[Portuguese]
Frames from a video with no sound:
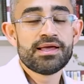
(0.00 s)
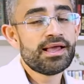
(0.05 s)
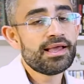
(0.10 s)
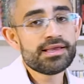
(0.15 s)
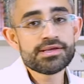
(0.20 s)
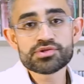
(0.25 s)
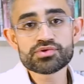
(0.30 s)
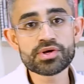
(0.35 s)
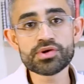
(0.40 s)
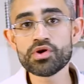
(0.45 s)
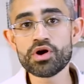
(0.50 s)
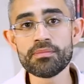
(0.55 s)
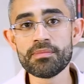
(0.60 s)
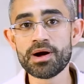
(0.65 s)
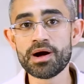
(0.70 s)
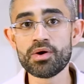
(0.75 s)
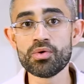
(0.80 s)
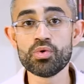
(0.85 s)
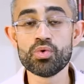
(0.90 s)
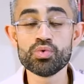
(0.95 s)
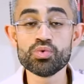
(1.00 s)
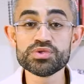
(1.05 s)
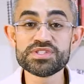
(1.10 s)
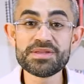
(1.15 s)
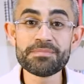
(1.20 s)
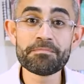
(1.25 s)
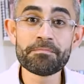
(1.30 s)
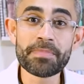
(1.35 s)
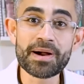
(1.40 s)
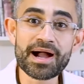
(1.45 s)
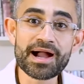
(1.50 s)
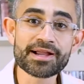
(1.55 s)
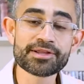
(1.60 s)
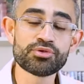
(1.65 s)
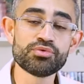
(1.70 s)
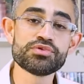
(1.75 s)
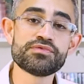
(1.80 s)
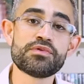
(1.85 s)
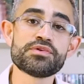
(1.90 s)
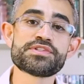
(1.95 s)
É, isso é normal, os
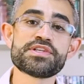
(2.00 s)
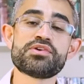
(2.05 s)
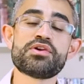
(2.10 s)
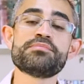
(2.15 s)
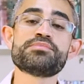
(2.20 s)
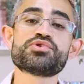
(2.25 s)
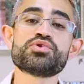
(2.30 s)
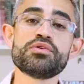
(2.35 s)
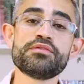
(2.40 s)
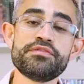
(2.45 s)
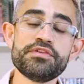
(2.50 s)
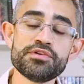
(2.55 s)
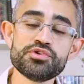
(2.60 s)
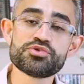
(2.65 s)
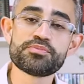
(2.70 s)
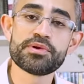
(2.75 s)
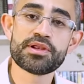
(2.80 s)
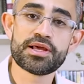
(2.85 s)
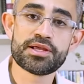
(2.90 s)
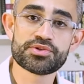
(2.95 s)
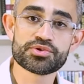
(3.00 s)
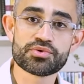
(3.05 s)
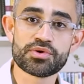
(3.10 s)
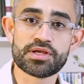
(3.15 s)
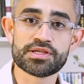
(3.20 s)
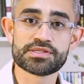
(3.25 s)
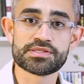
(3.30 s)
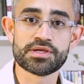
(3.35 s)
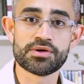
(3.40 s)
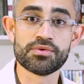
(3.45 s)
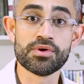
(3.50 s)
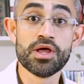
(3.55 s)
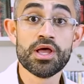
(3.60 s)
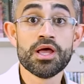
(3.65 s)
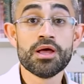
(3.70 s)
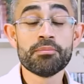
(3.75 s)
impactos vão sendo absorvidos pela articulação.